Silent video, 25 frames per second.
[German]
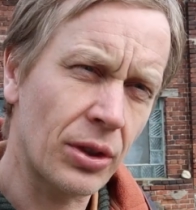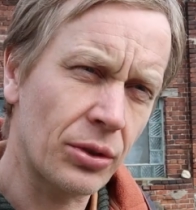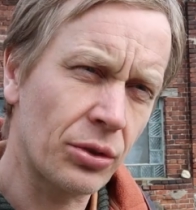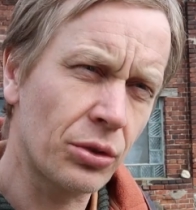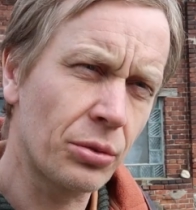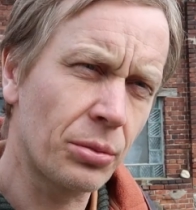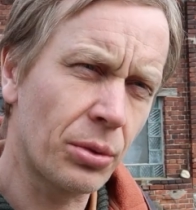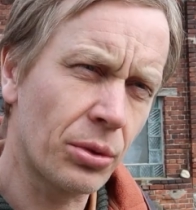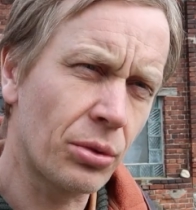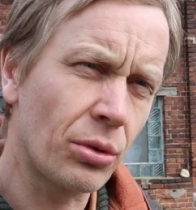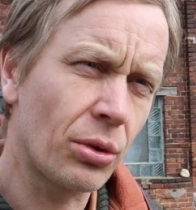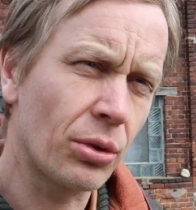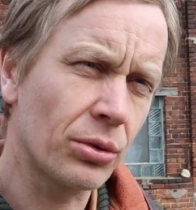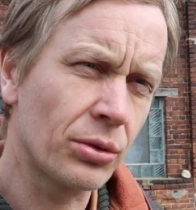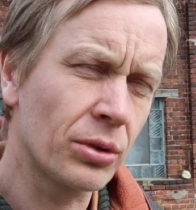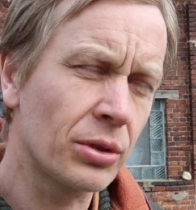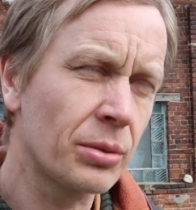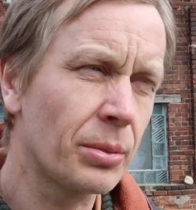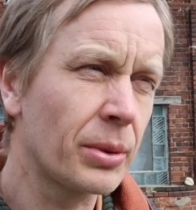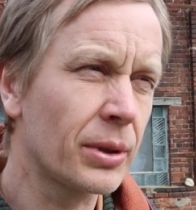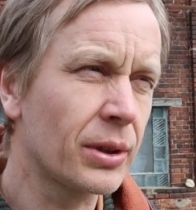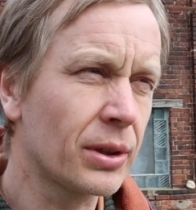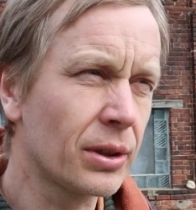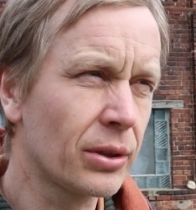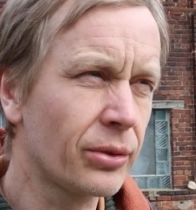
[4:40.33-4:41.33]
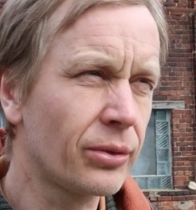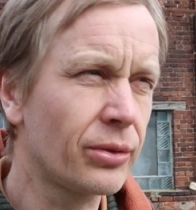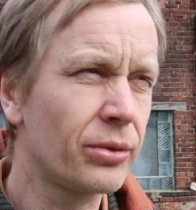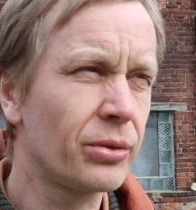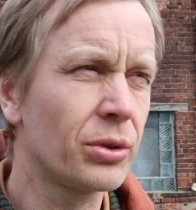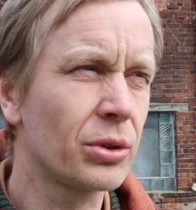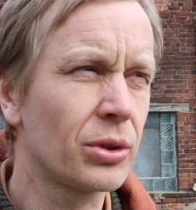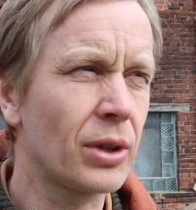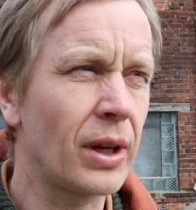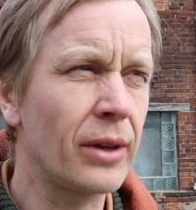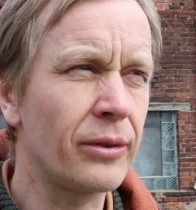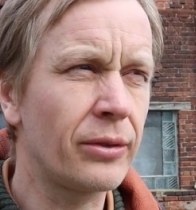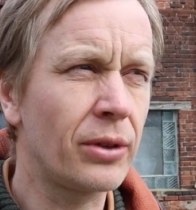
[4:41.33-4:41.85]
als übergeordneter Begriff,
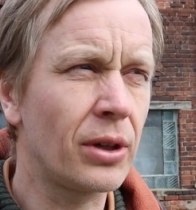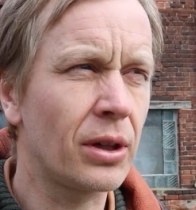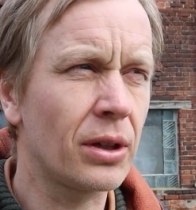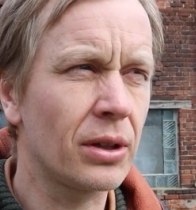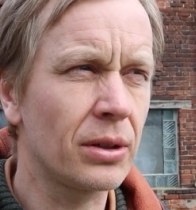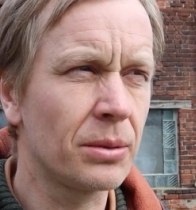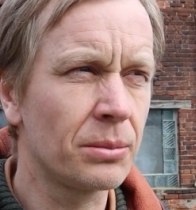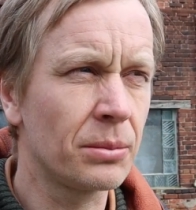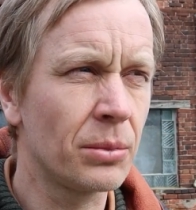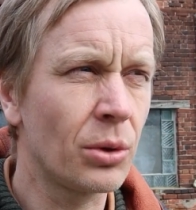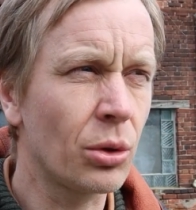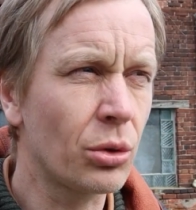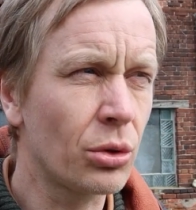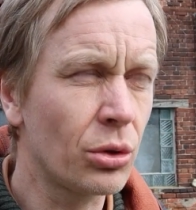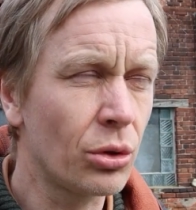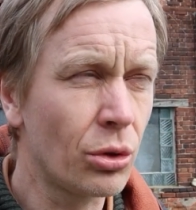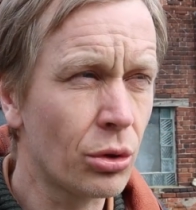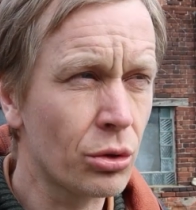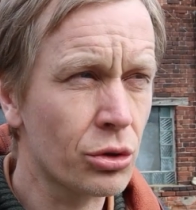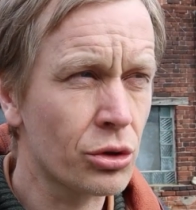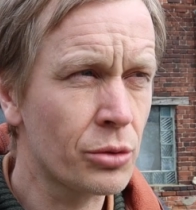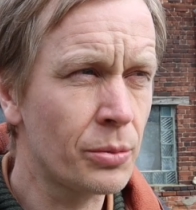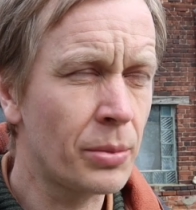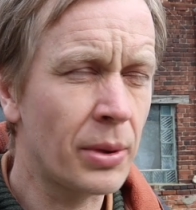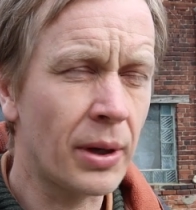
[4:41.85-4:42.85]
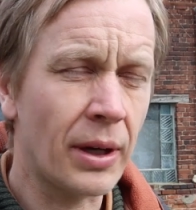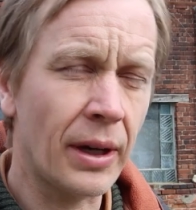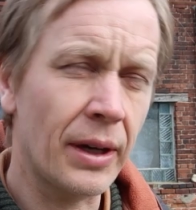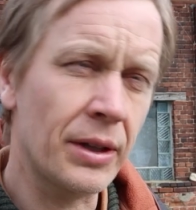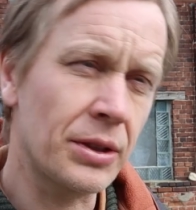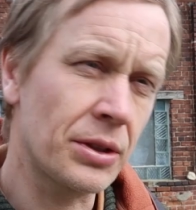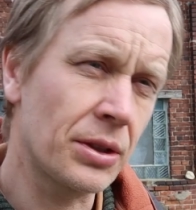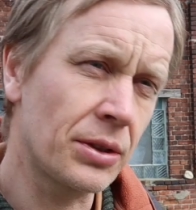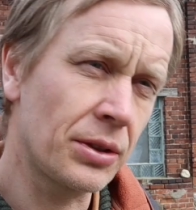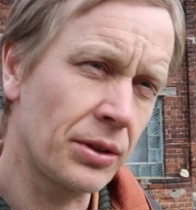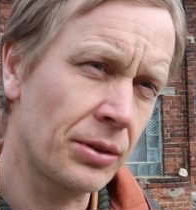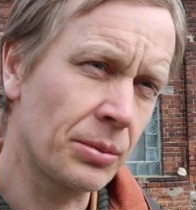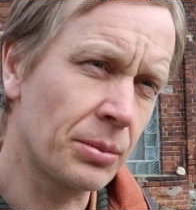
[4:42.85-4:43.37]
wird einfach im ökologischen
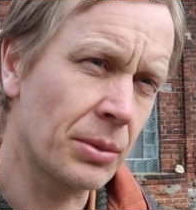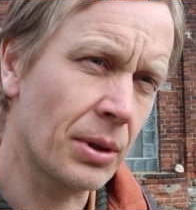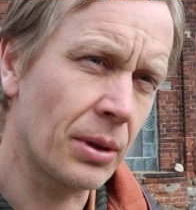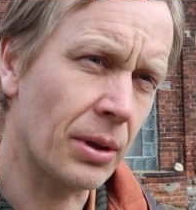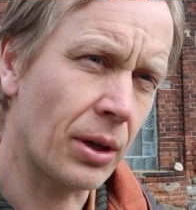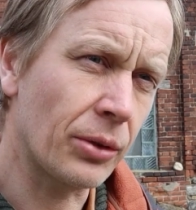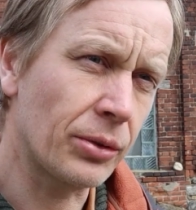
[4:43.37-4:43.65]
Bereich, in diesem,